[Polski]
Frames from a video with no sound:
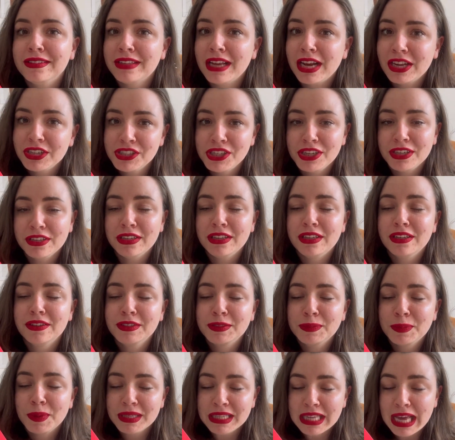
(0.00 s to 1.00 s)
naszej
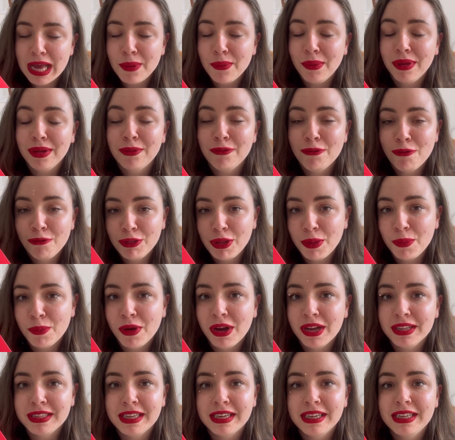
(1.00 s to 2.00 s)
wspaniałej głównej
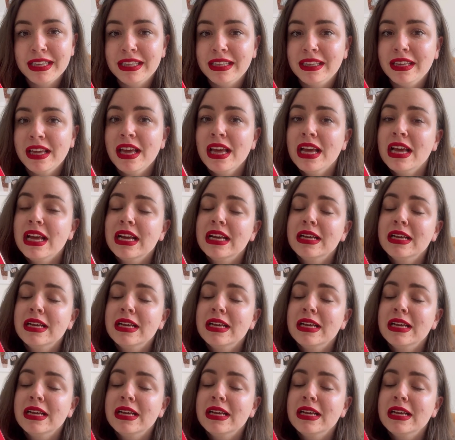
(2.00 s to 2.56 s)
bohaterki